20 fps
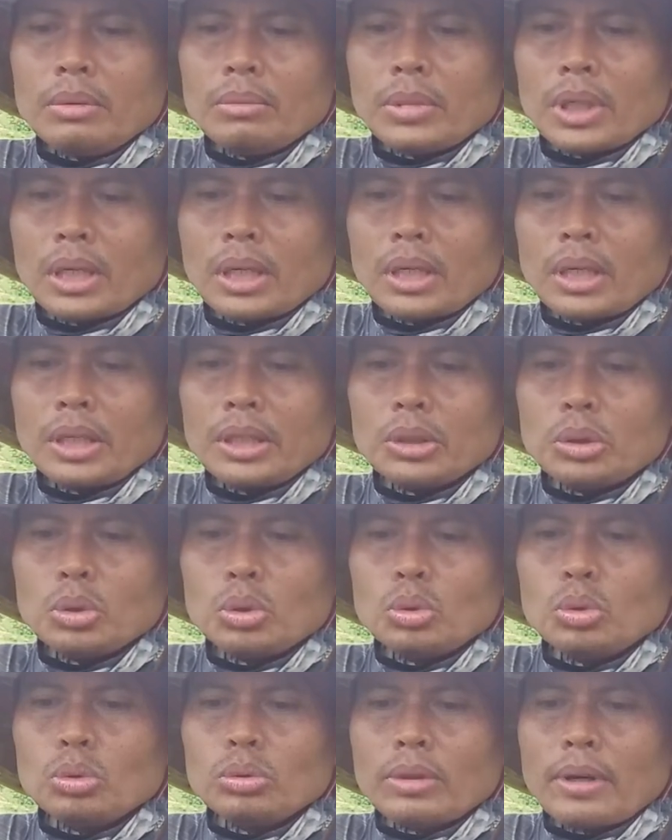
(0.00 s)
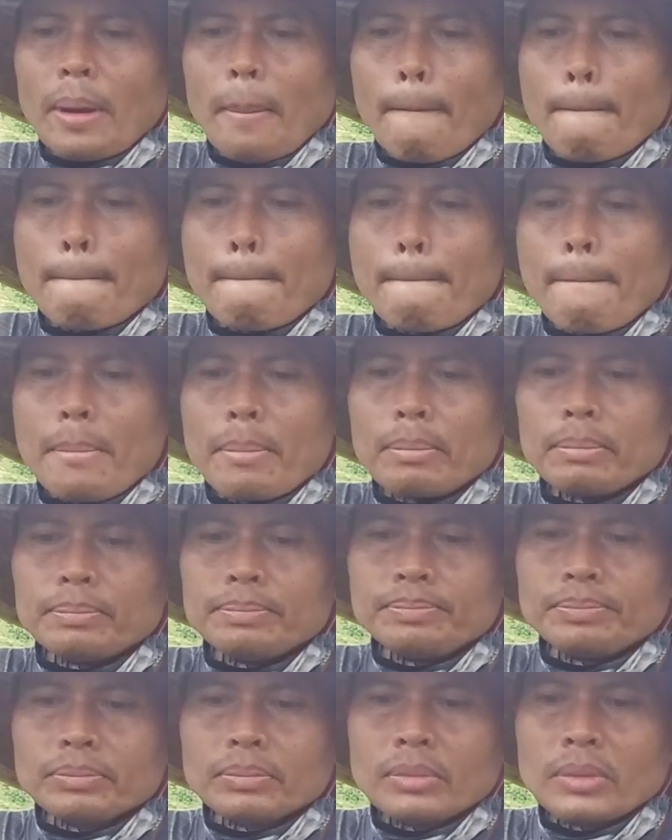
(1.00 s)
maka dari itu
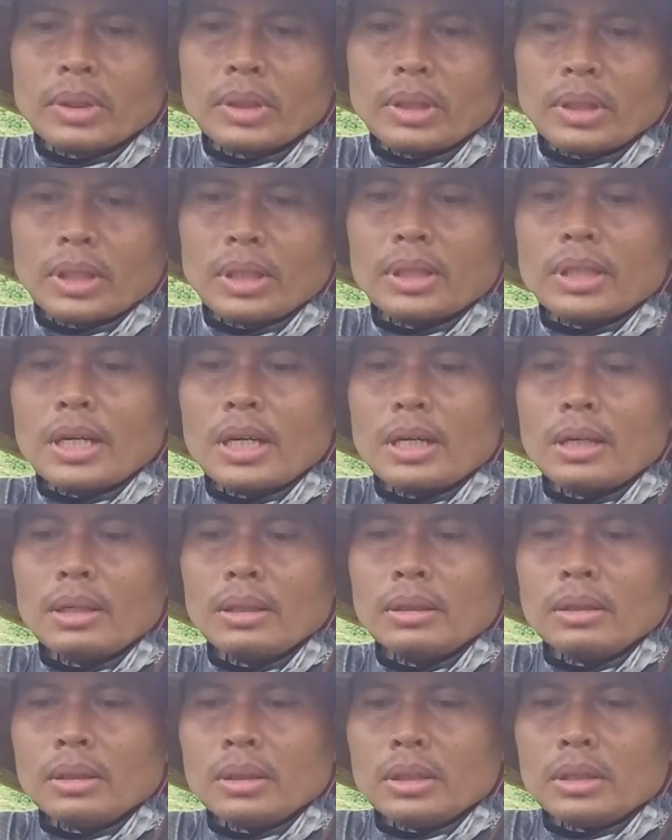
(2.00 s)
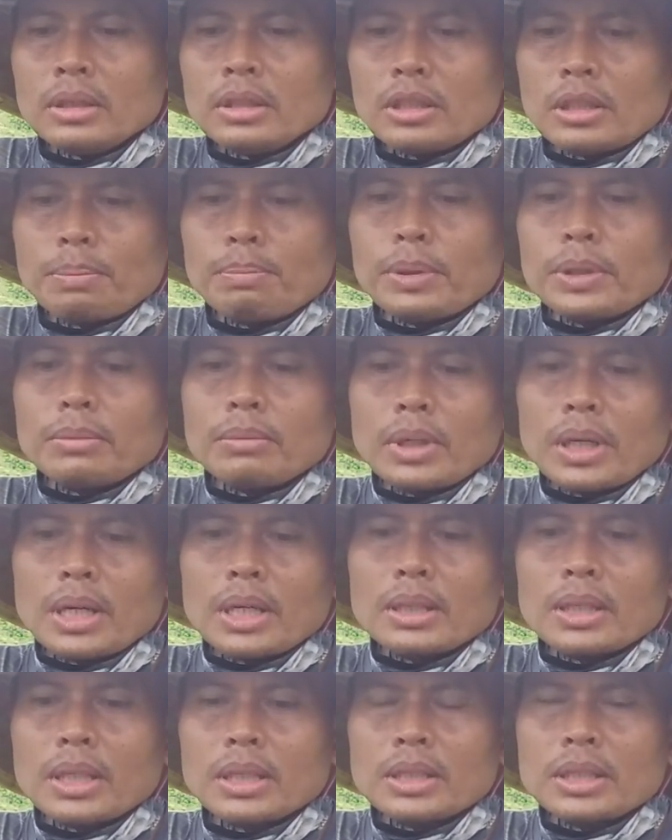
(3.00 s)
kita cepat
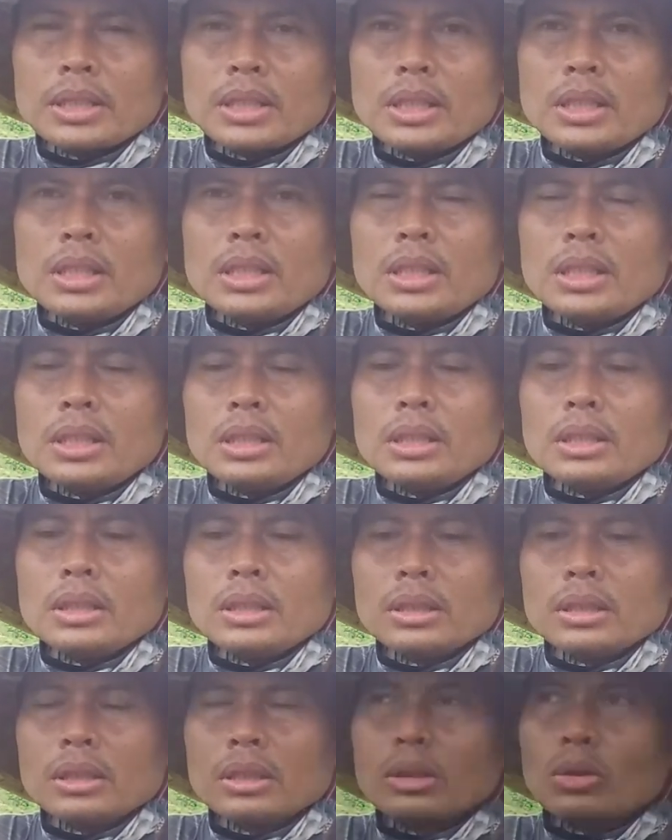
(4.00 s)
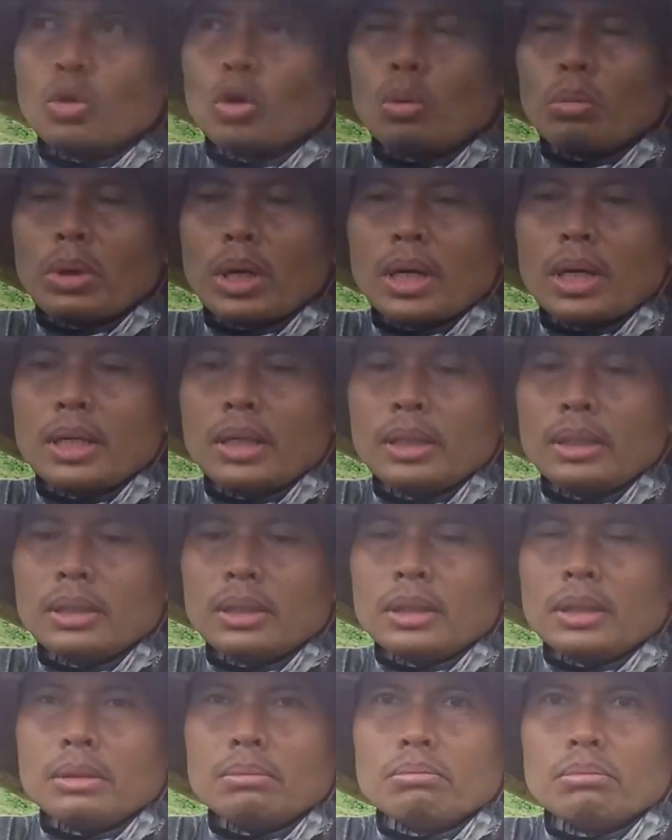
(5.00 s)
mengatasi Gulma
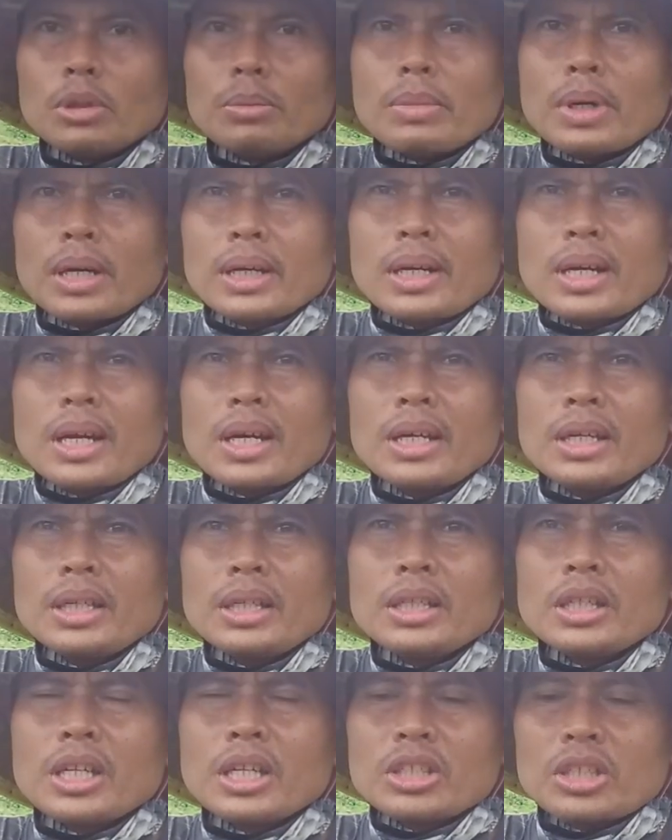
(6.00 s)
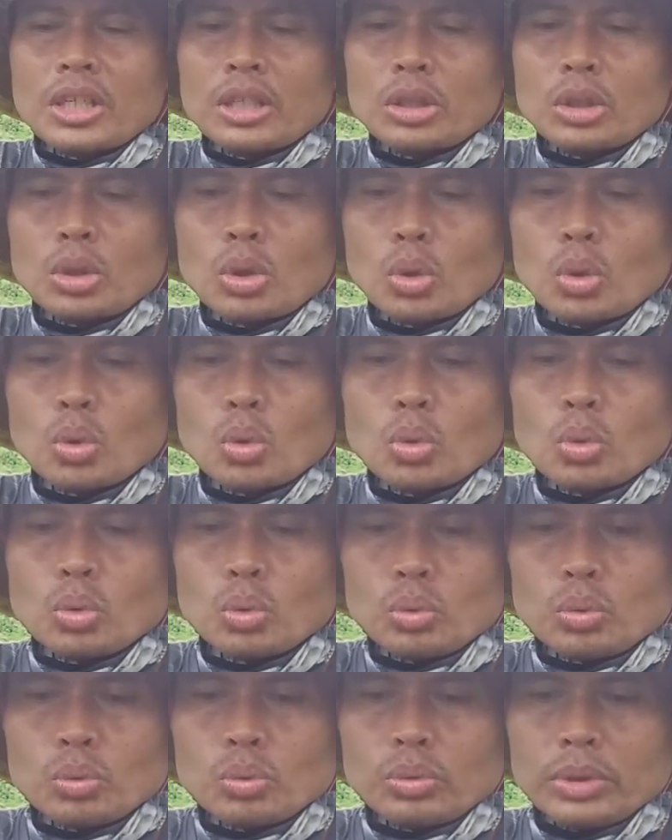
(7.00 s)
memakai Gesentro.
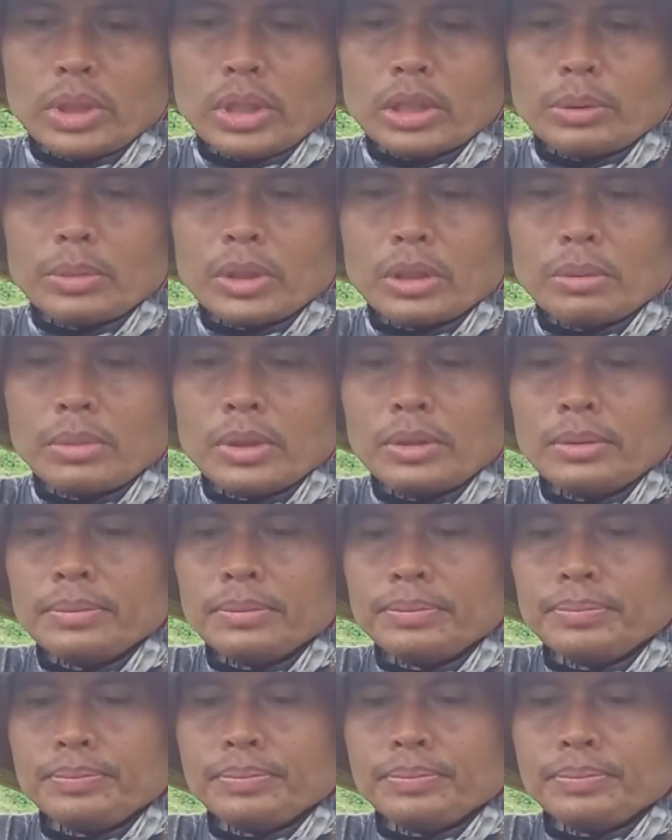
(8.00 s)
Ya teman-teman.